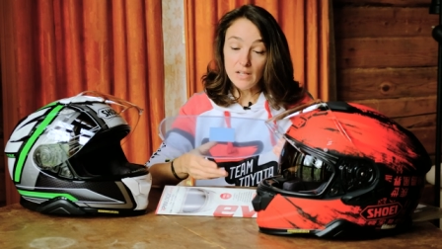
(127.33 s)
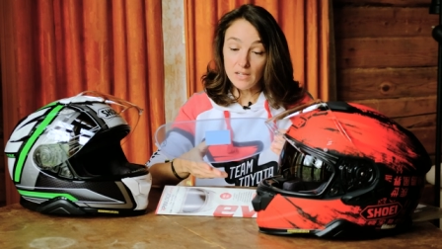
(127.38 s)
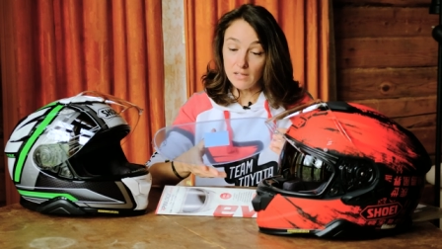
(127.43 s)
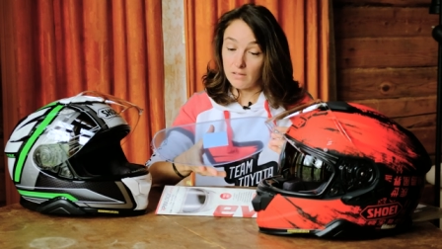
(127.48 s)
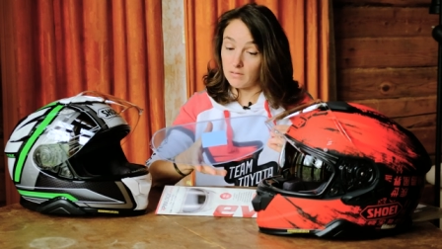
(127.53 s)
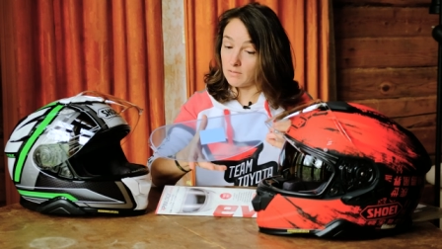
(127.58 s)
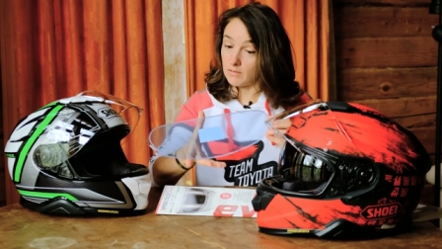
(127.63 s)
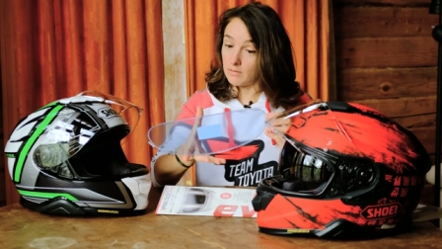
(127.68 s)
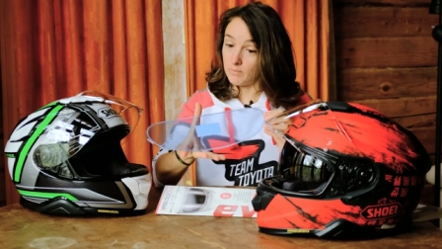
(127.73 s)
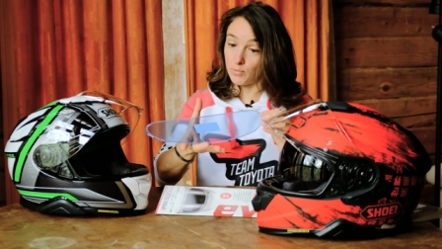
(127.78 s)

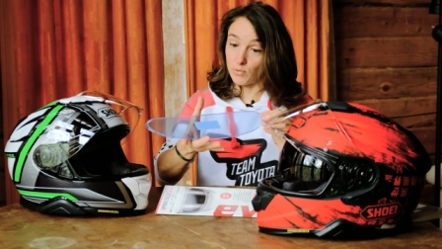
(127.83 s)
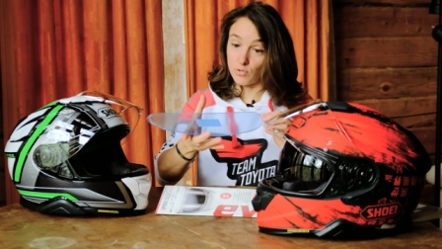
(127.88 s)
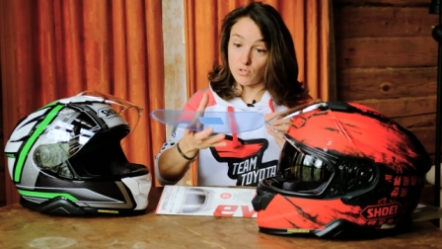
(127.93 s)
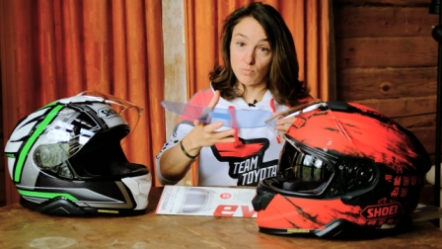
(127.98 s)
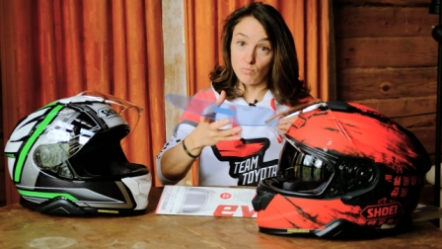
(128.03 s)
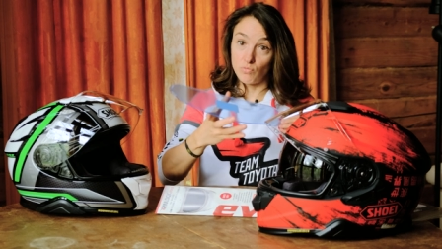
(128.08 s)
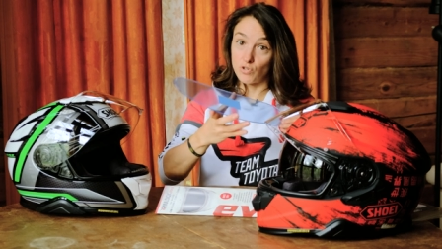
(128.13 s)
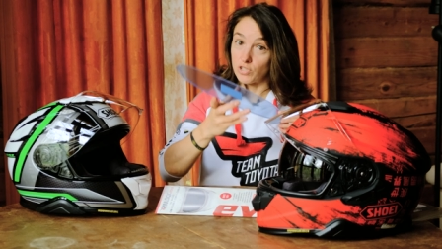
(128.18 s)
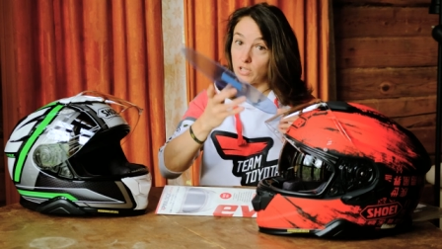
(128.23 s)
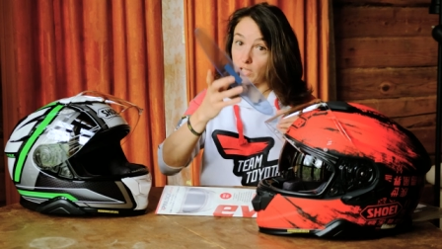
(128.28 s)
э,
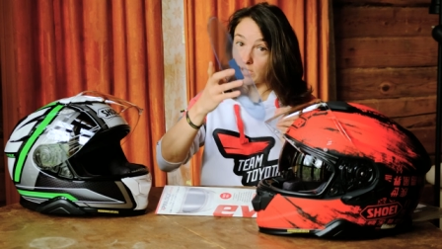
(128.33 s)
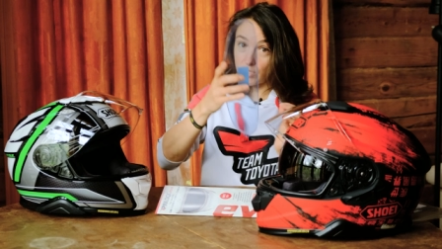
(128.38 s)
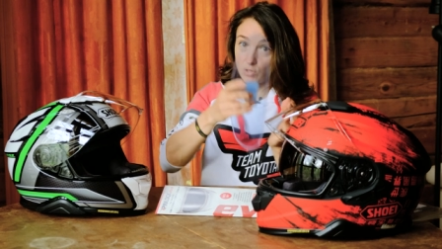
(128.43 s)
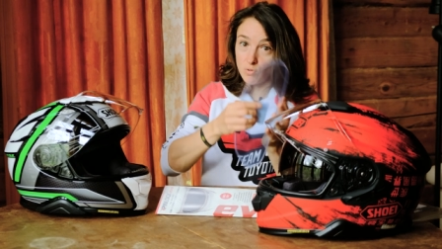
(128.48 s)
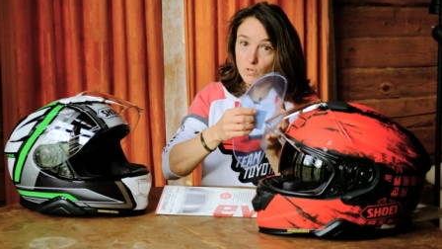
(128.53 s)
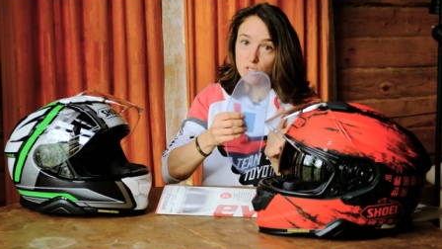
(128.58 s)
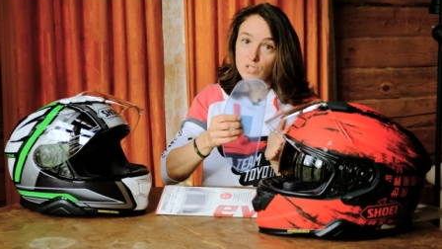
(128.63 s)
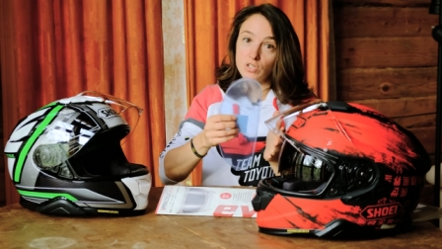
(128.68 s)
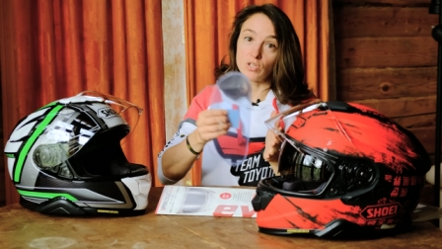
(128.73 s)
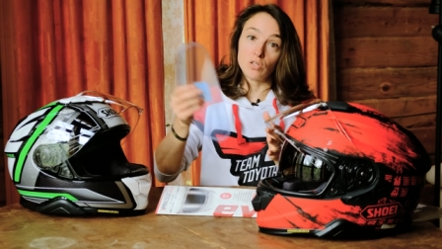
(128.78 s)
просто может от
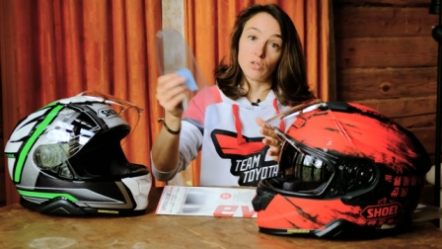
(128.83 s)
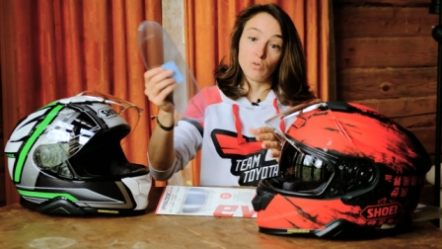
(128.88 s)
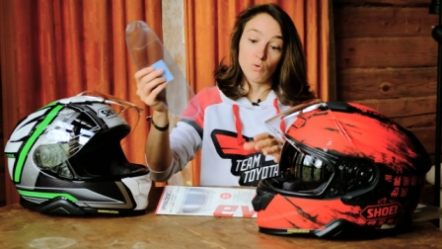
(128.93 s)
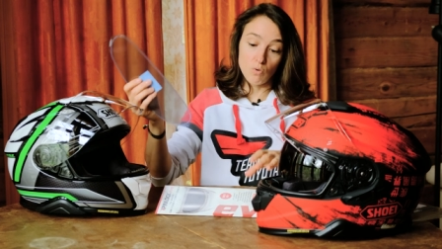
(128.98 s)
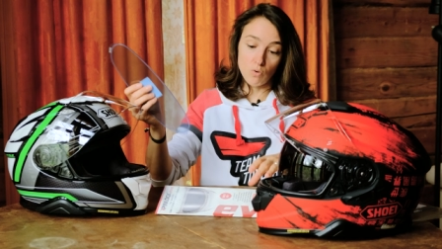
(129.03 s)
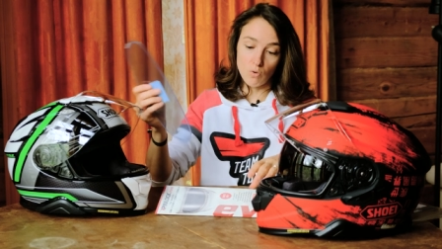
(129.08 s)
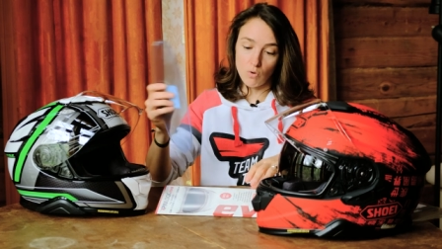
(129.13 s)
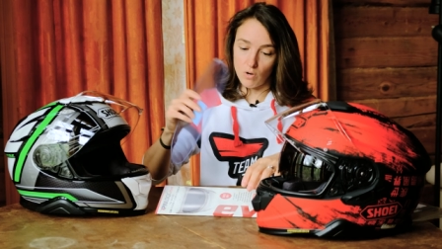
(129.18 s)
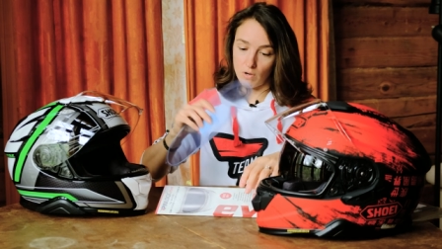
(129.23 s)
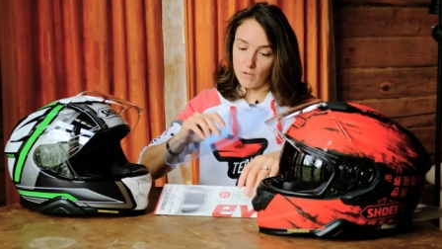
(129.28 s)
солнца
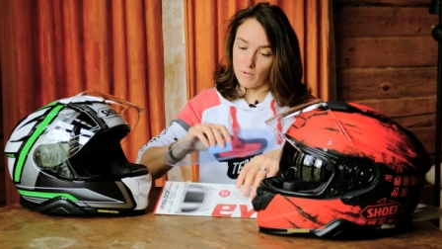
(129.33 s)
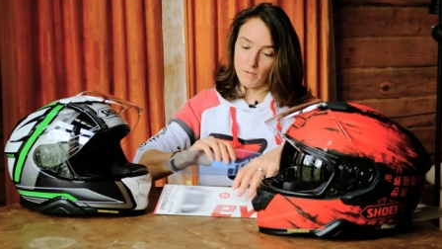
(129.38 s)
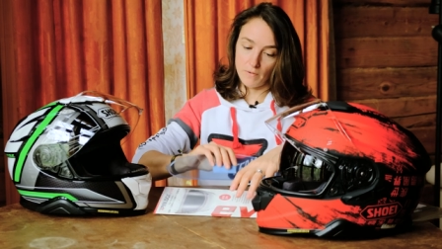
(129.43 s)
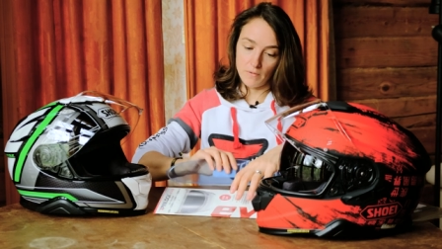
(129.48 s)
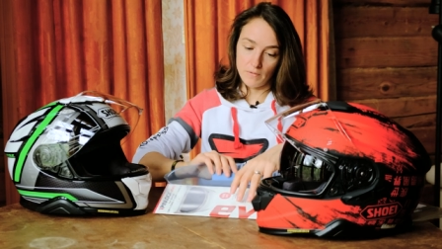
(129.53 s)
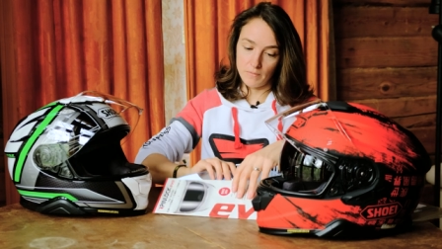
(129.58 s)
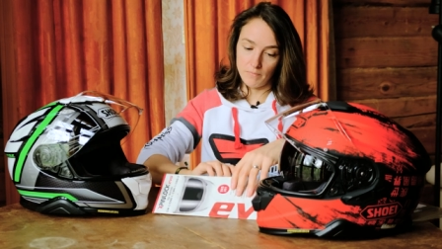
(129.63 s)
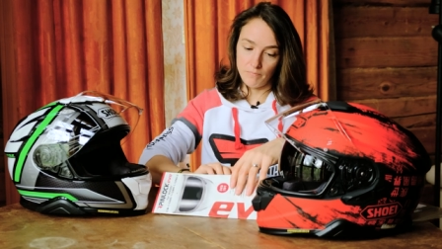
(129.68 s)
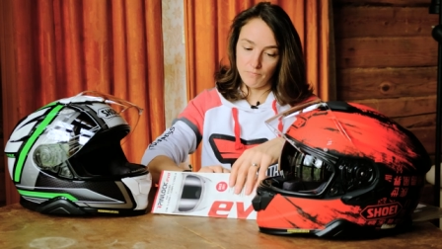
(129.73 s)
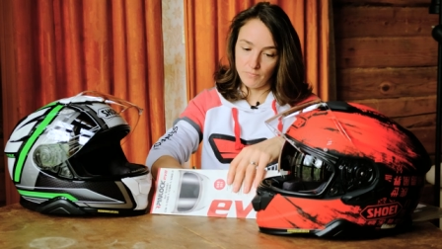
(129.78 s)

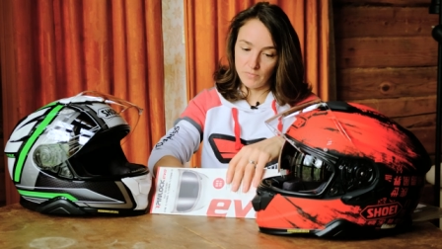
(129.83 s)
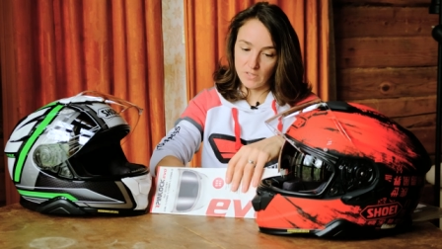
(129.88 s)
до э,